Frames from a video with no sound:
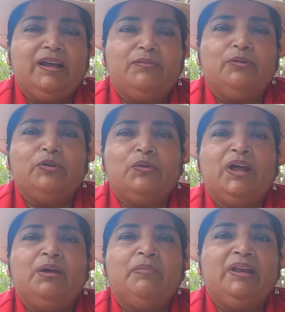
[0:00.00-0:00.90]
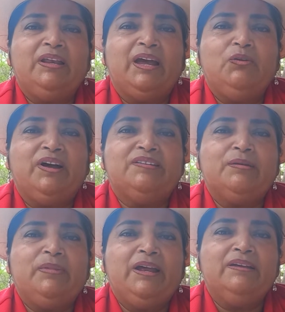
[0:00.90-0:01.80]
que afortunadamente hay un
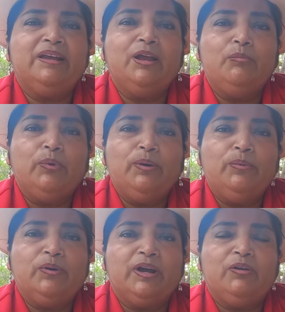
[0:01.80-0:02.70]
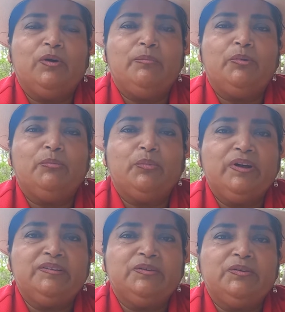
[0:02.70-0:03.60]
asambleísta del pueblo que lo ha
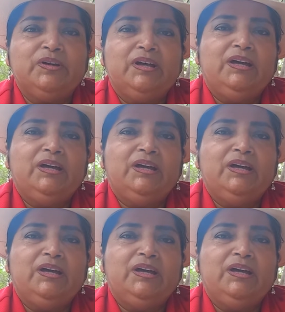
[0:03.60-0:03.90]
propuesto